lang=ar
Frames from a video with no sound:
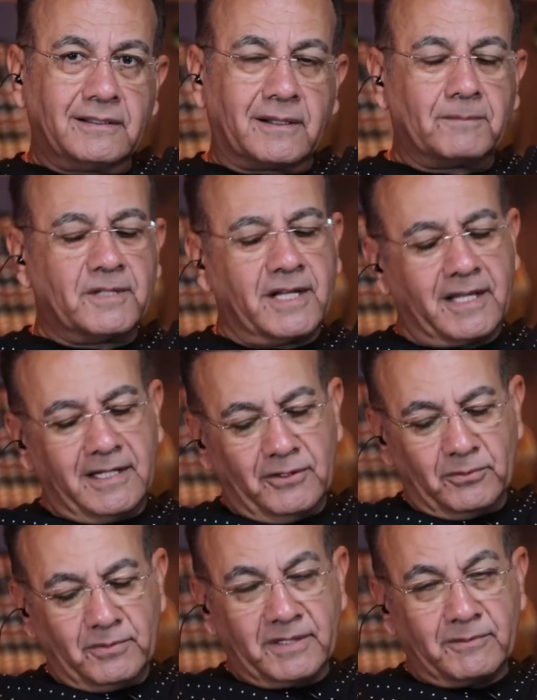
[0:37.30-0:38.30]
ربنا
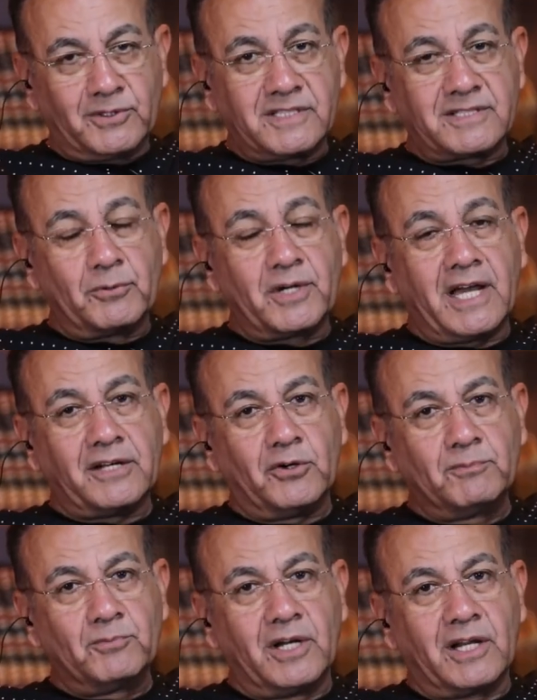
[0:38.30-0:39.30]
يخليهم لك متزوجه عن
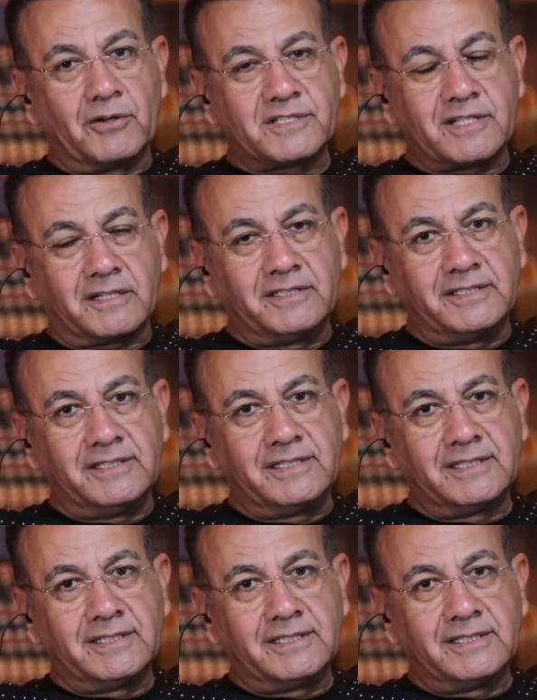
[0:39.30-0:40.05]
حب ولا جواز تقليدي؟